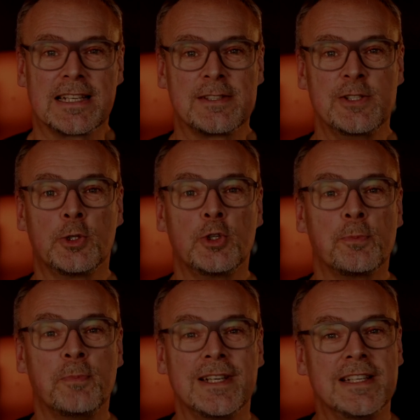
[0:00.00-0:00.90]
dass
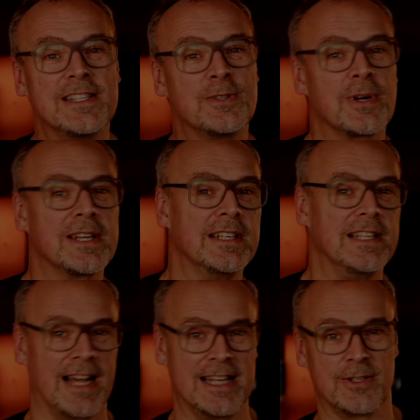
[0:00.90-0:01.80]
YouTube mich nicht so
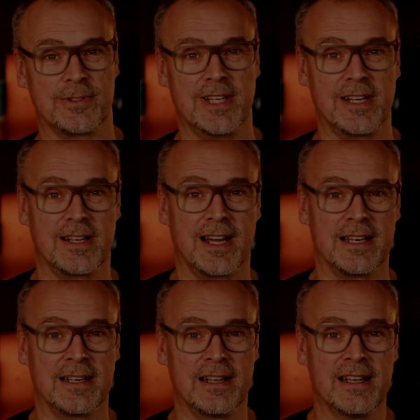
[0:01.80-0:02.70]
richtig einsortieren kann.